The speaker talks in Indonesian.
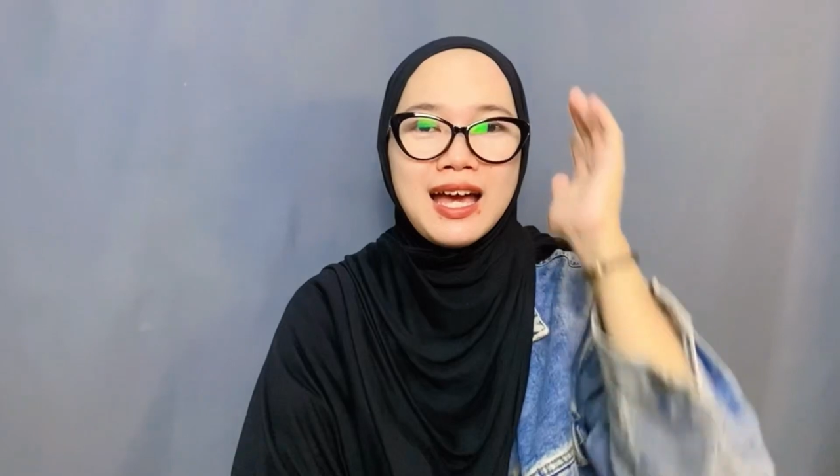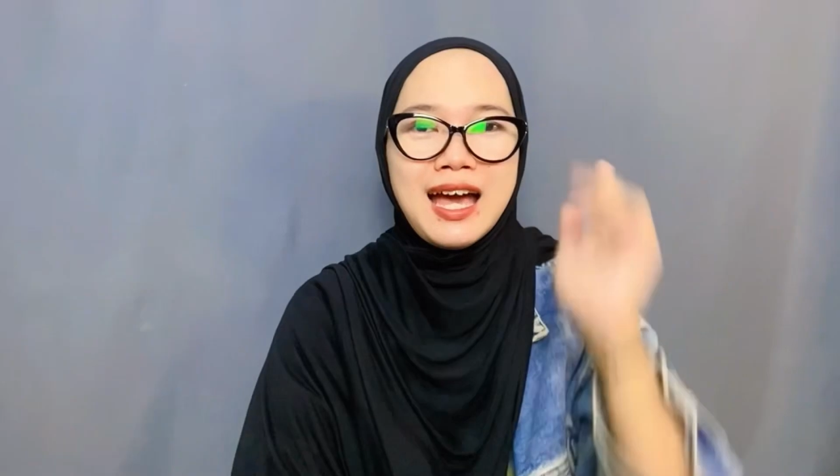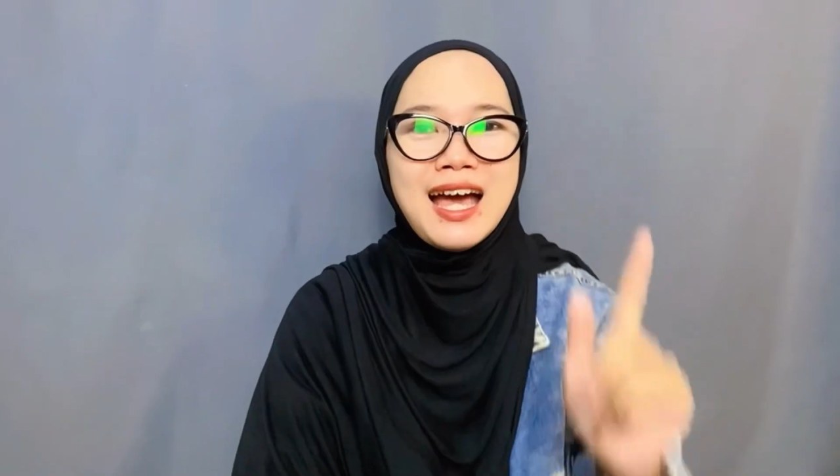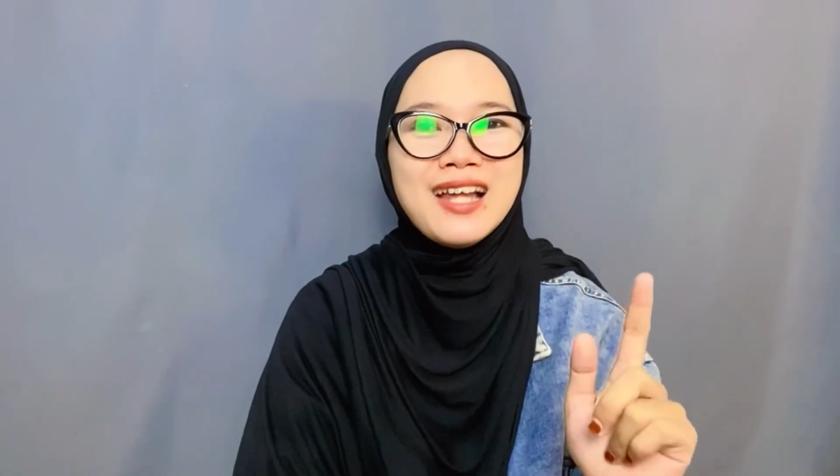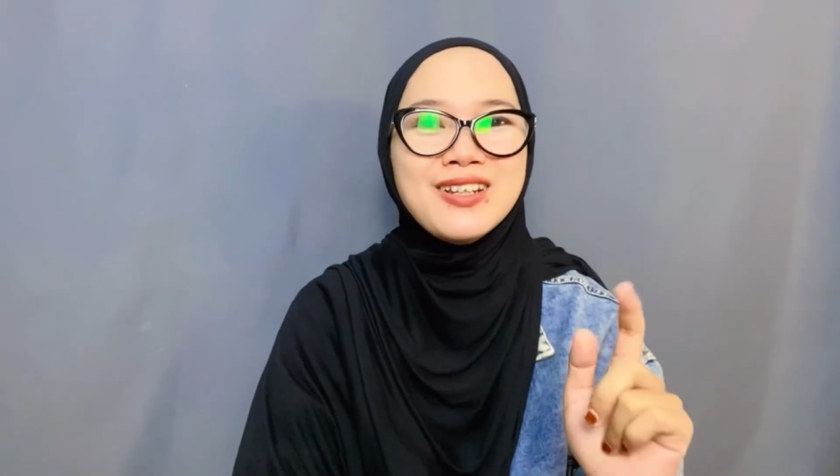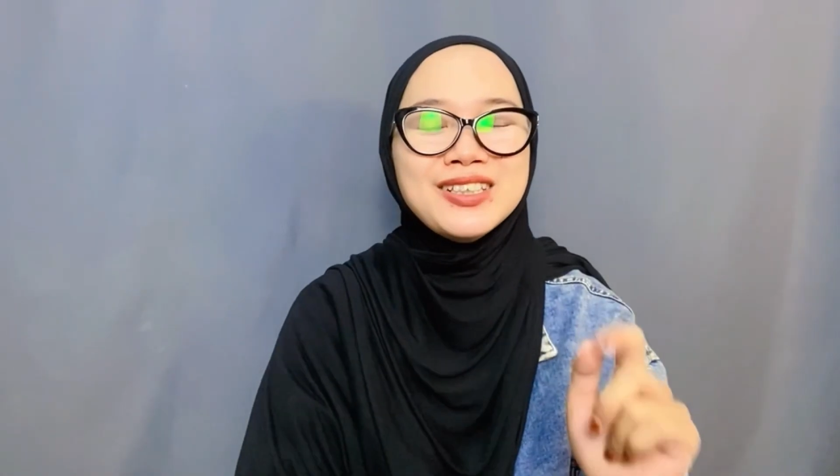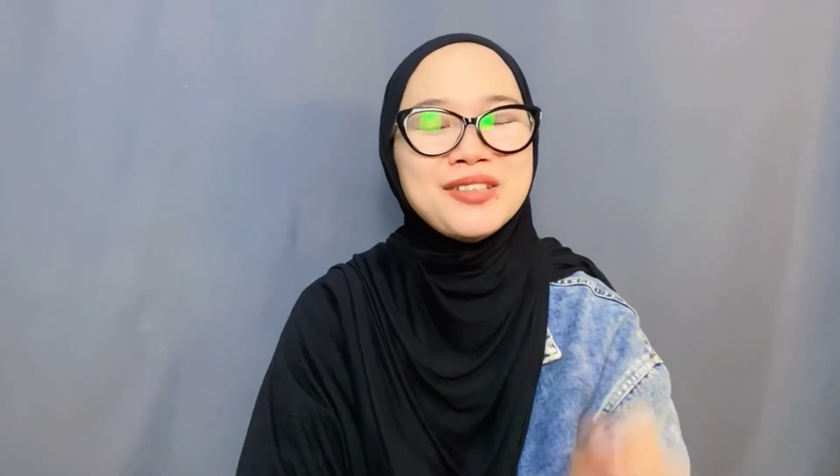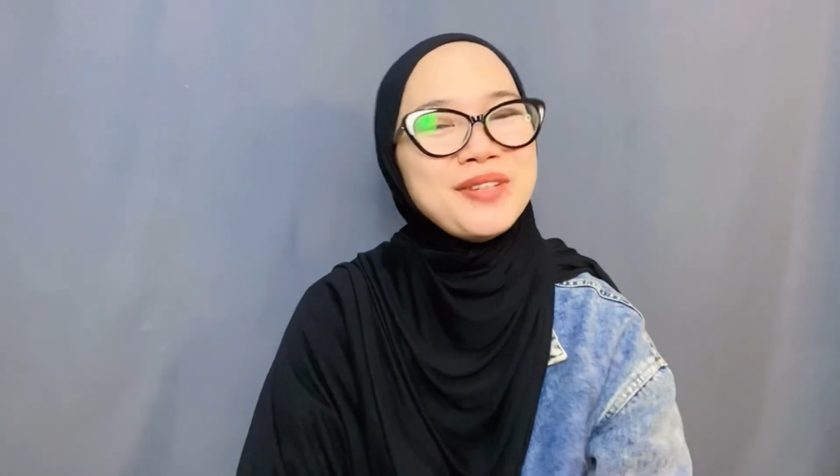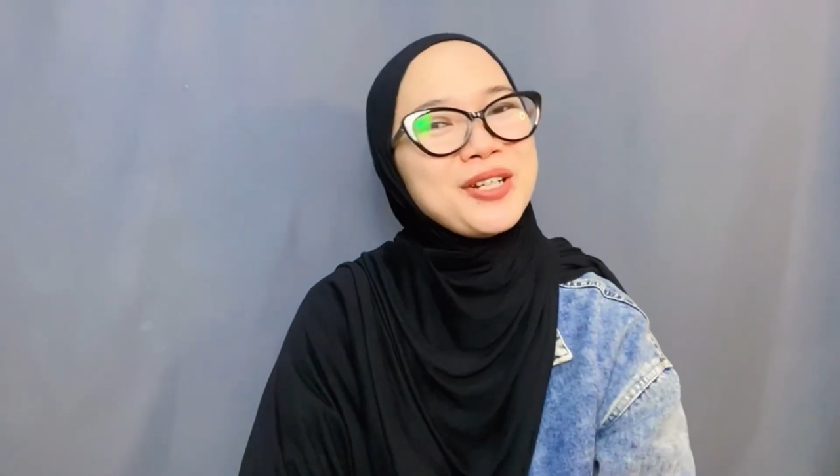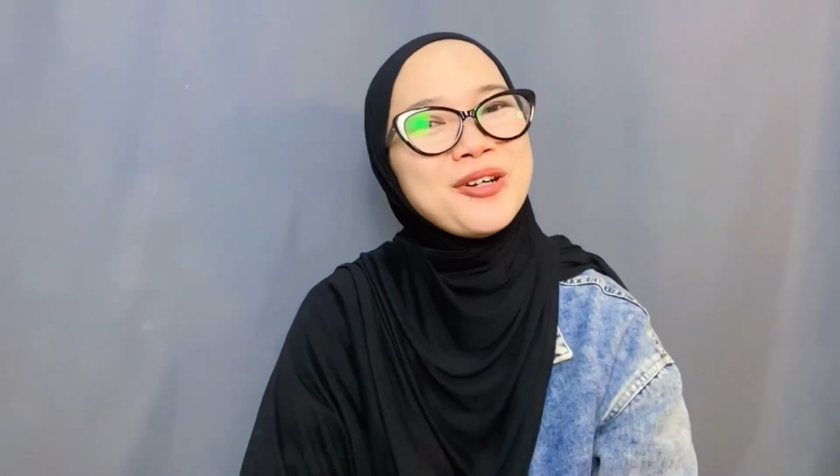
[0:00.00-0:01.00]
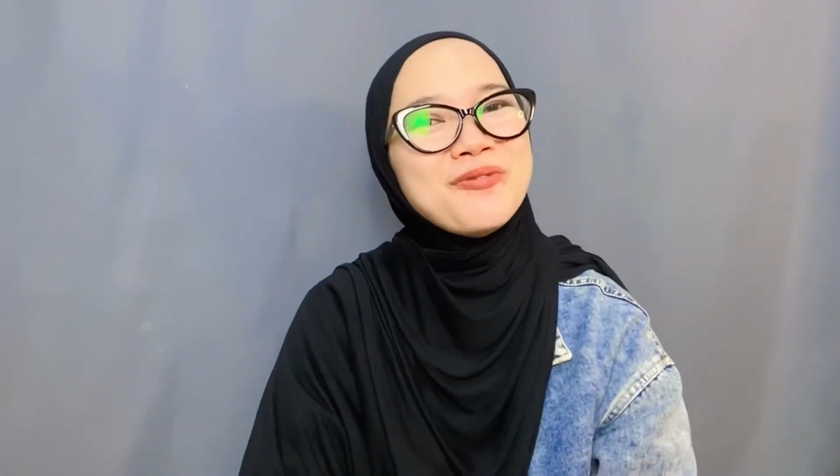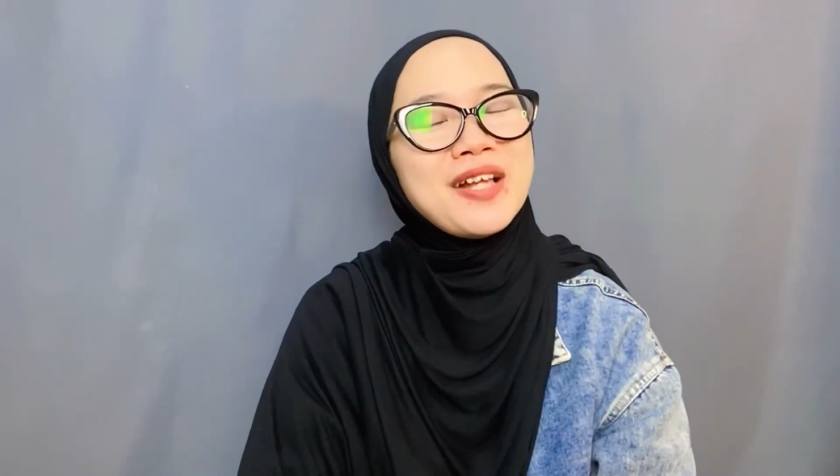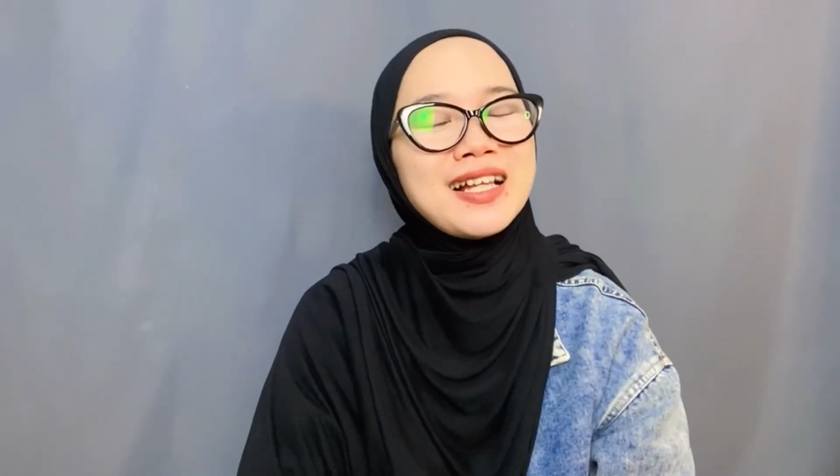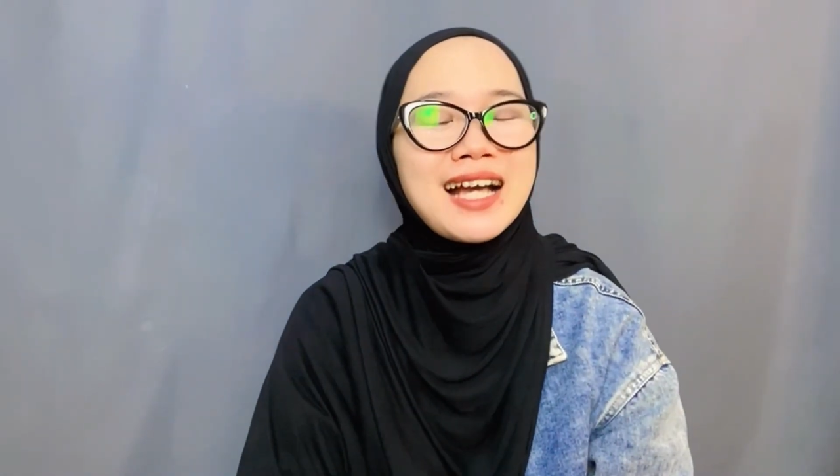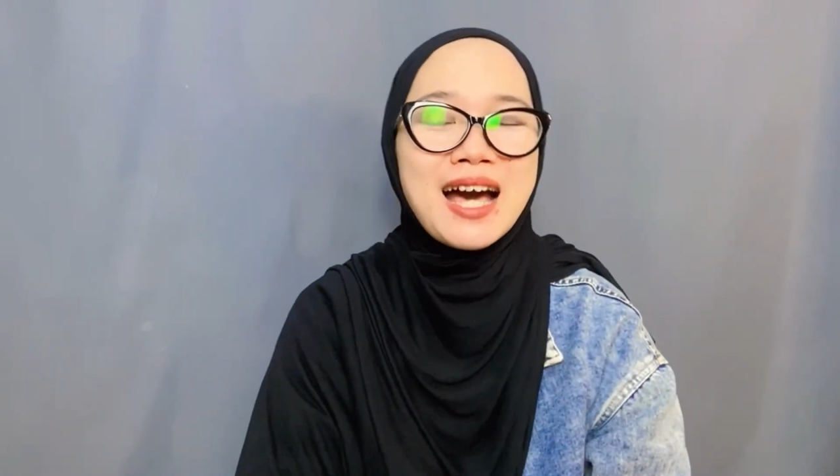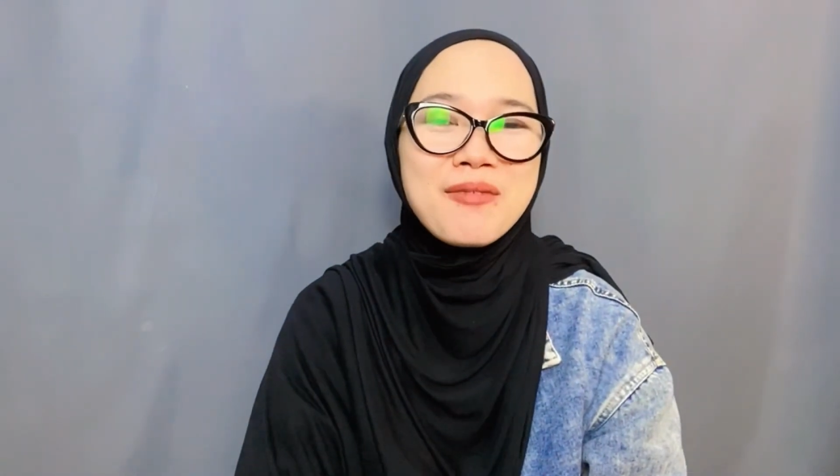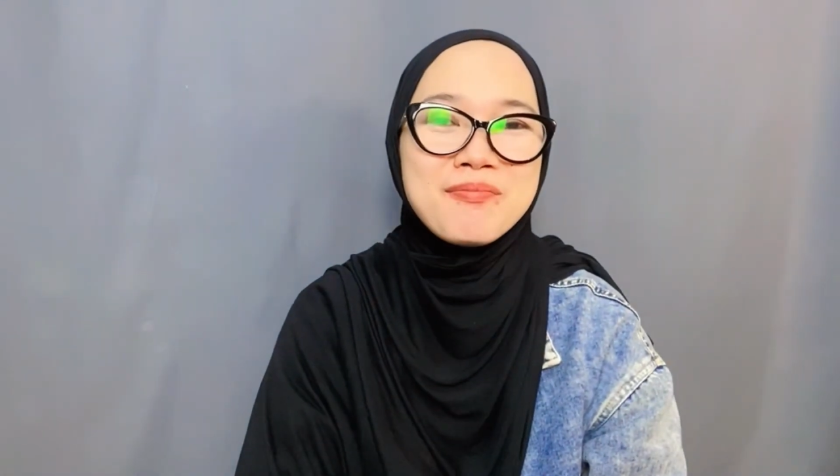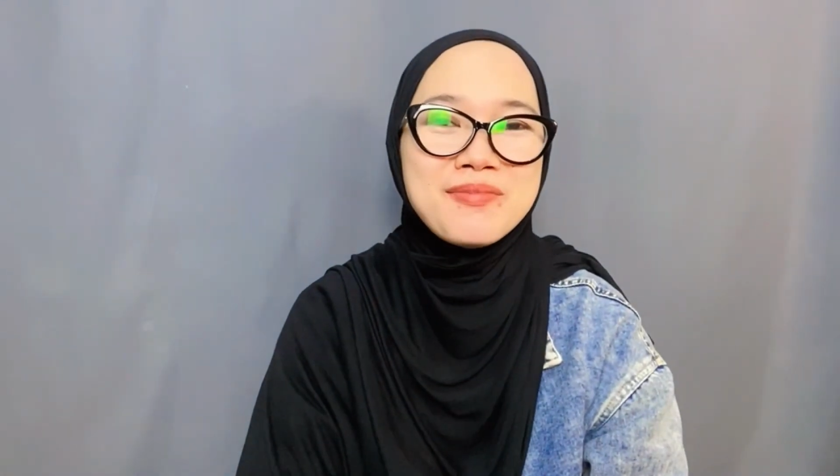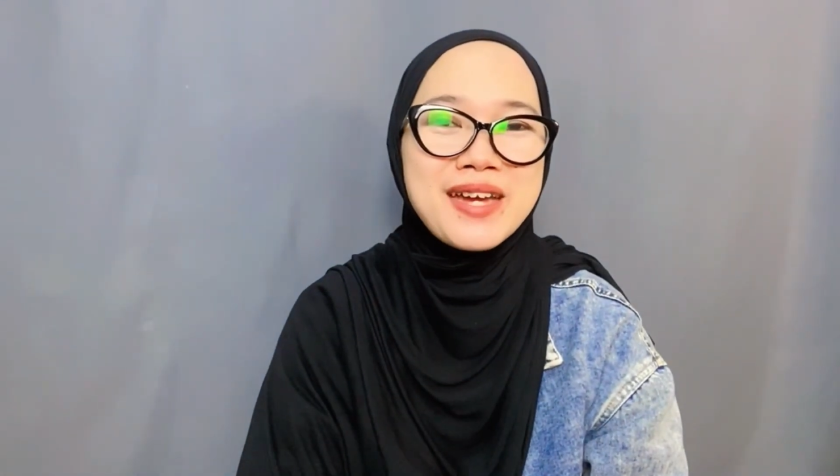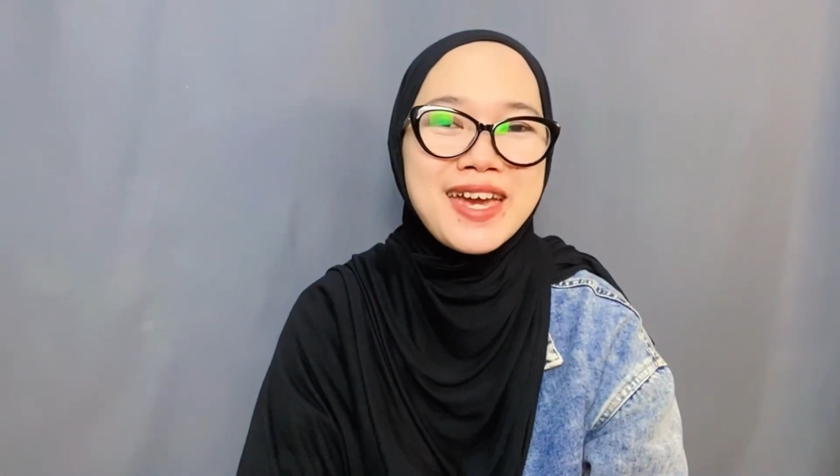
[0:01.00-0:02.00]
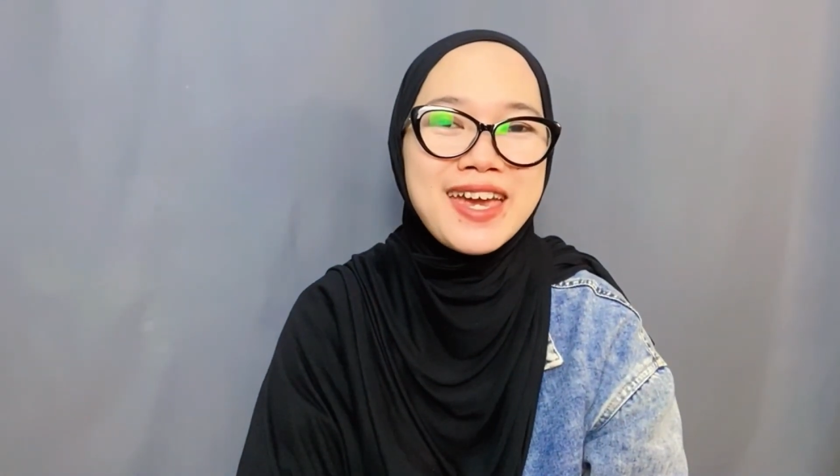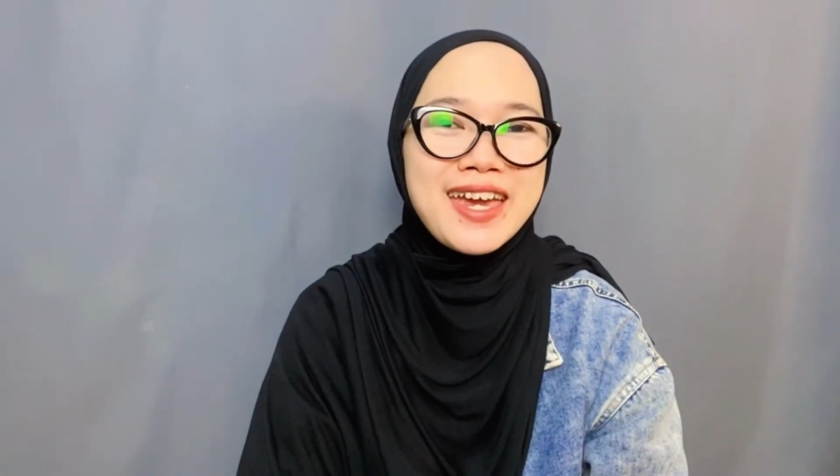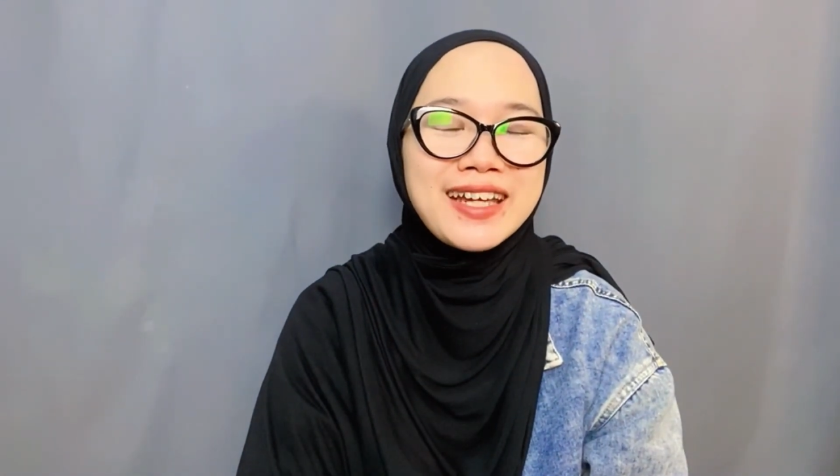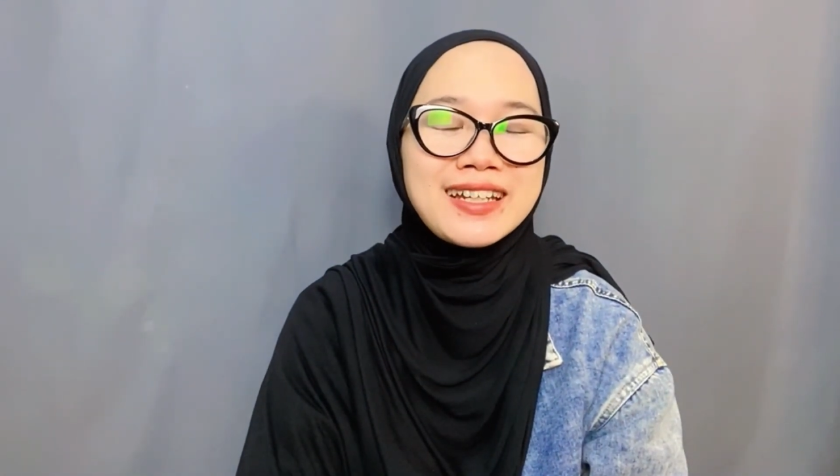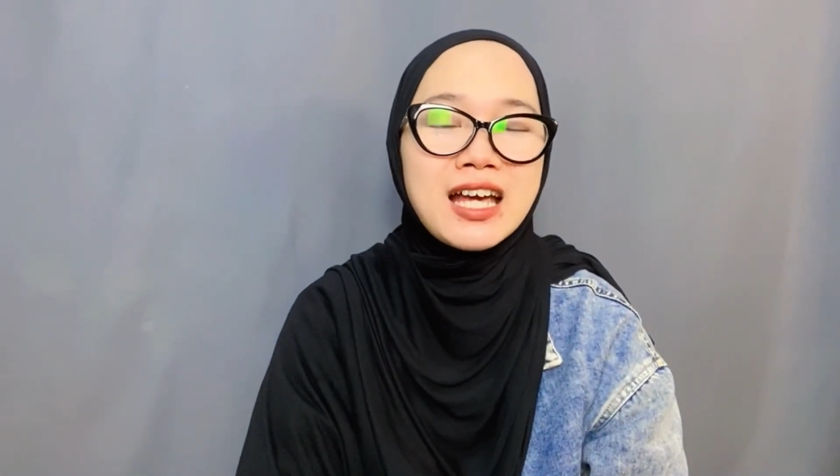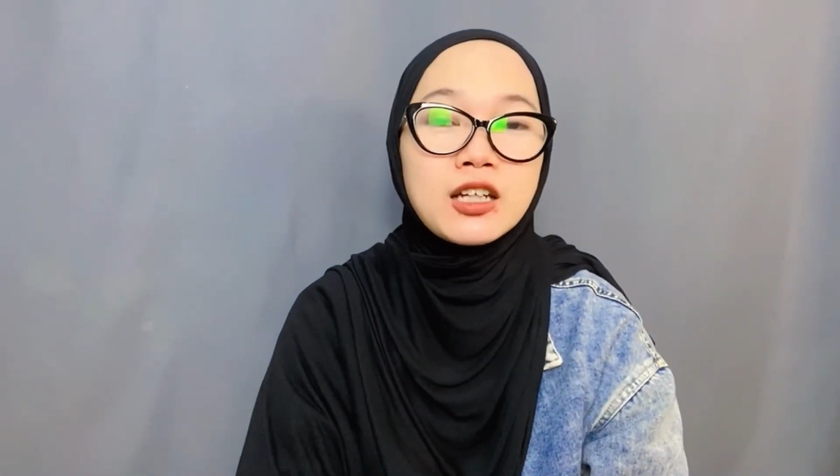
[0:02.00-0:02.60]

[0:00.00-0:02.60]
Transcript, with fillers: Halo, Assalamualaikum, welcome back Nah,